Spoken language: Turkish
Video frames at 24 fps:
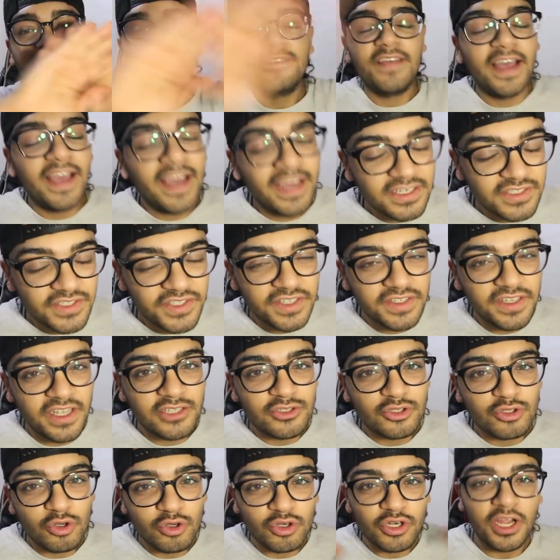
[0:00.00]
ve her şeyden
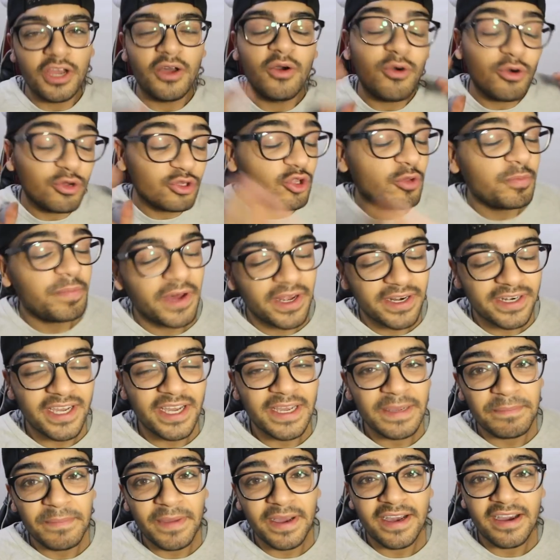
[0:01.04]
sonra
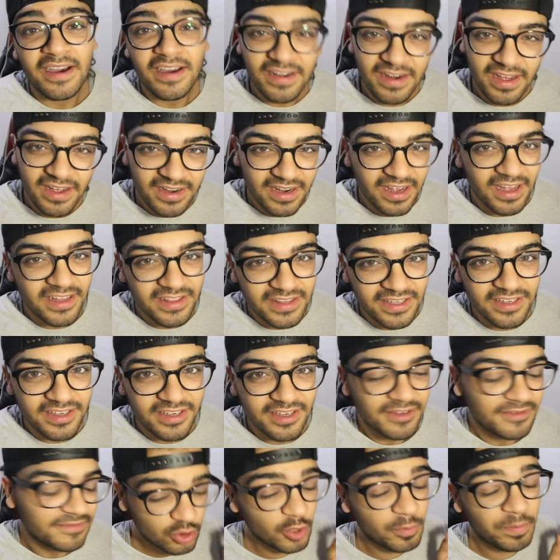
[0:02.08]
otoparka inme kararı
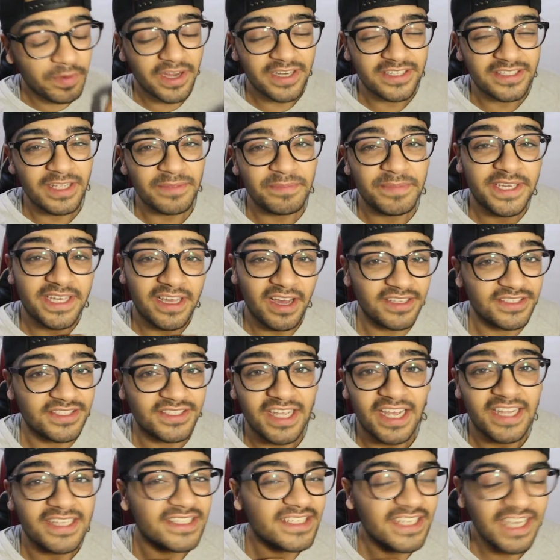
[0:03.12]
aldık. Otoparkta birkaç
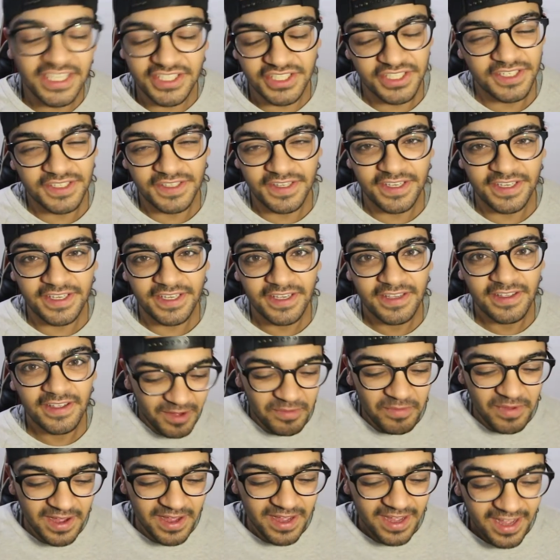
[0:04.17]
saat geçirdik
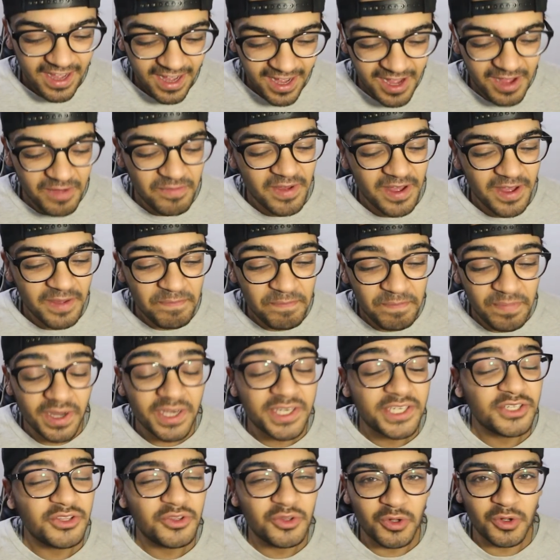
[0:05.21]
ama ama
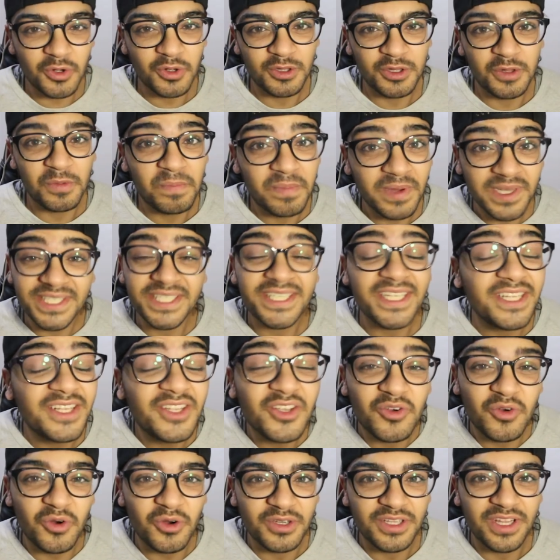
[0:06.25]
bakın ne oldu.
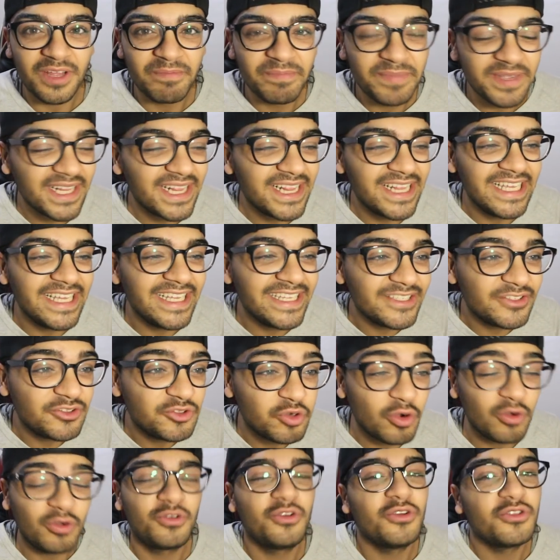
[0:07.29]
Basıldık orada. Bildiğin
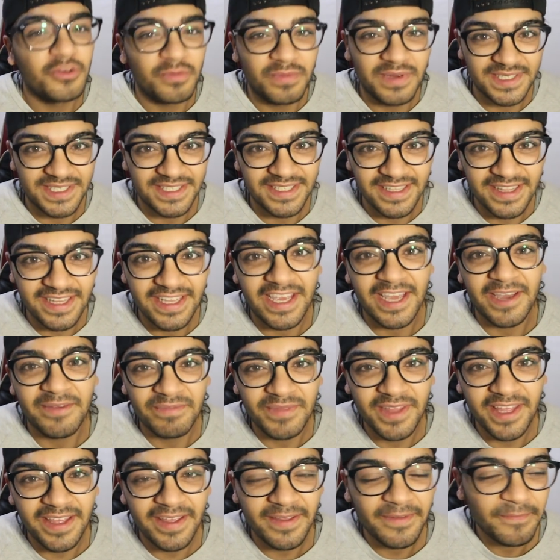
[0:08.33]
çok kötü basıldık
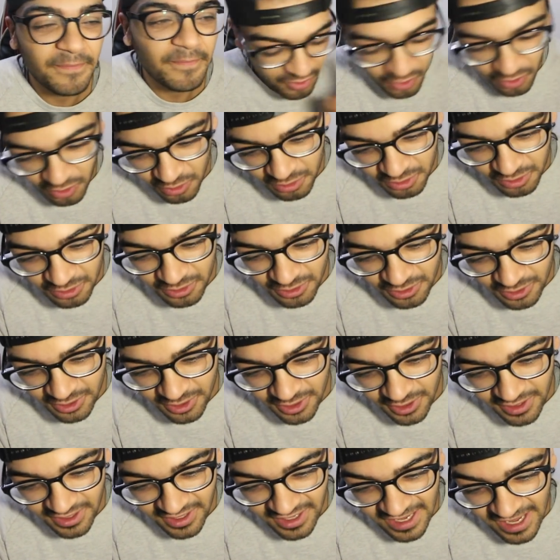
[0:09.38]
hem de. Ne olduğunu
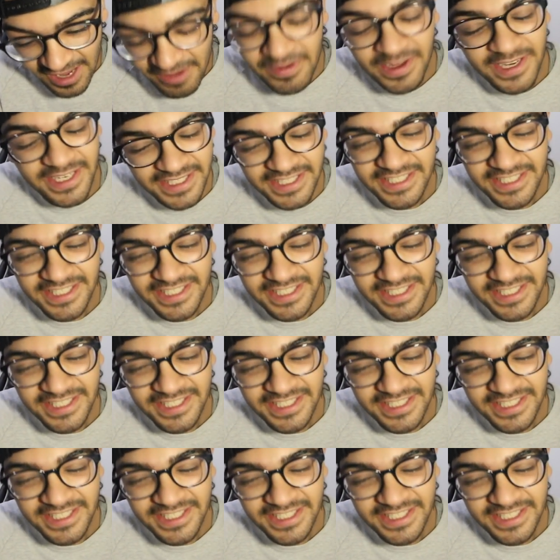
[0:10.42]
hemen